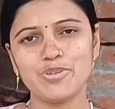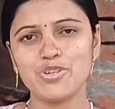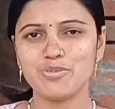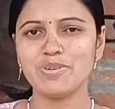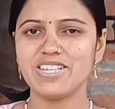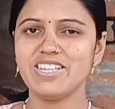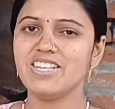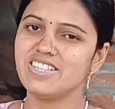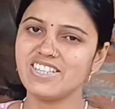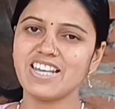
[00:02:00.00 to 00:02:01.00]
वीडियो में
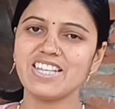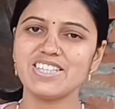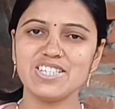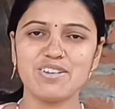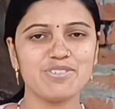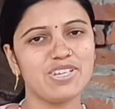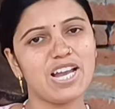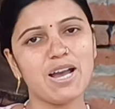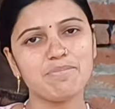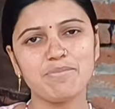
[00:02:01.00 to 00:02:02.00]
दिखाती जाऊंगी
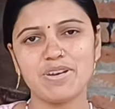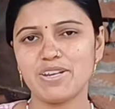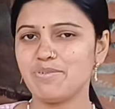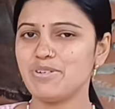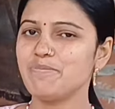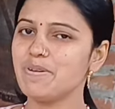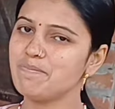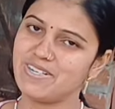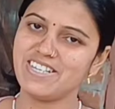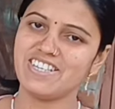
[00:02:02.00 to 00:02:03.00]
आप हमारे वीडियो पे
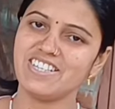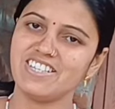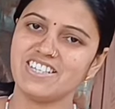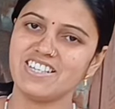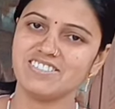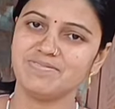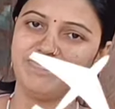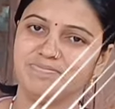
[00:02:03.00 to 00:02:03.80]
बने रहिएगा